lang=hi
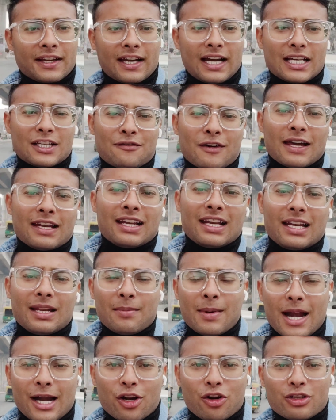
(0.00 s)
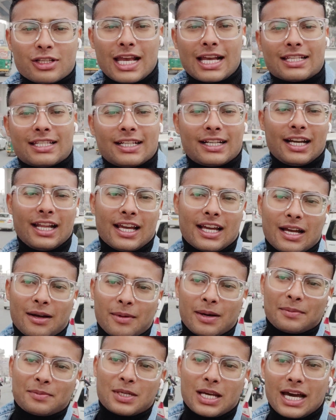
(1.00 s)
गाइस फाइनली मेट्रो से एग्जिट लेकर
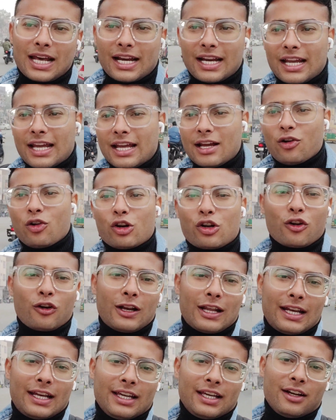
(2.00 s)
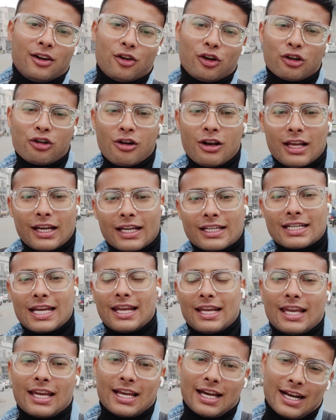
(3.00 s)
हम अब जा रहे हैं ऑटो लेने ऑटो लेके
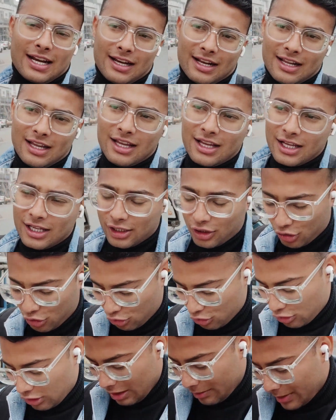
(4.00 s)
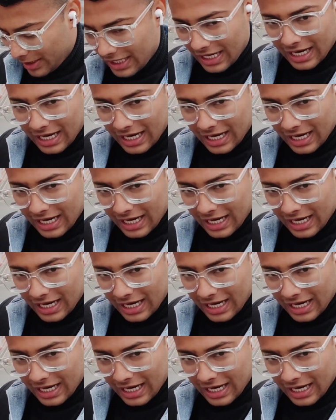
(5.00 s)
जाएंगे घर तो अभी